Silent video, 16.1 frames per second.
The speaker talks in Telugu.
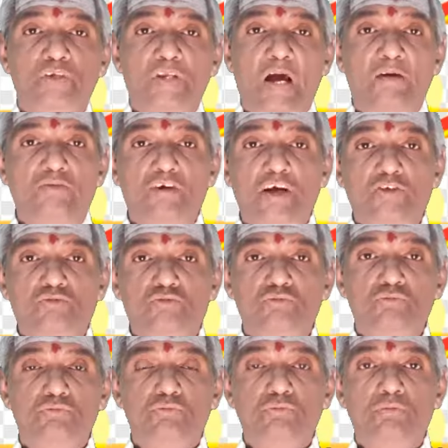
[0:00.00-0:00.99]

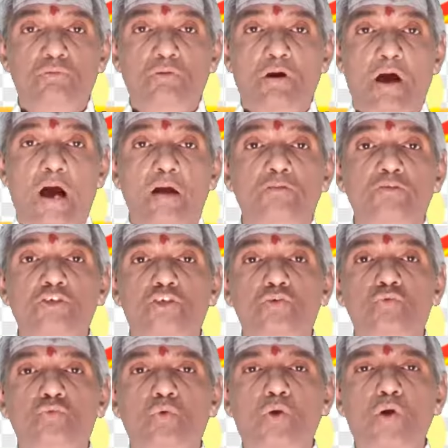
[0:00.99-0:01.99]
రావణాసురుడు
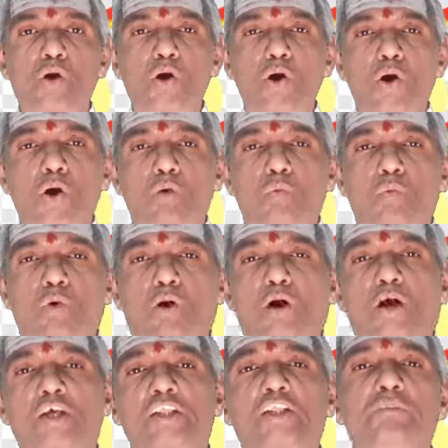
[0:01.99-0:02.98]
ఆవేశంతో
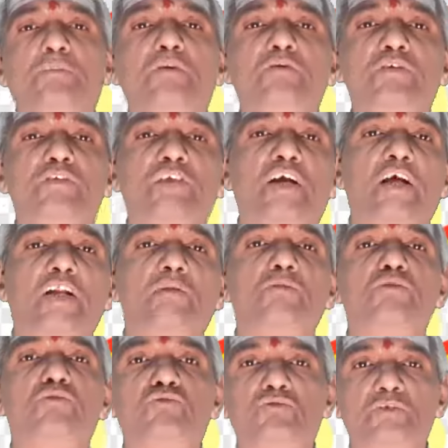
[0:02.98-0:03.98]
ఒక్క దెబ్బ వేశాడు
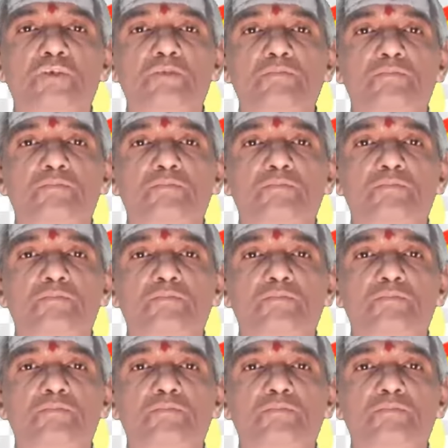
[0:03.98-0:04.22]
హనుమంతుణ్ణి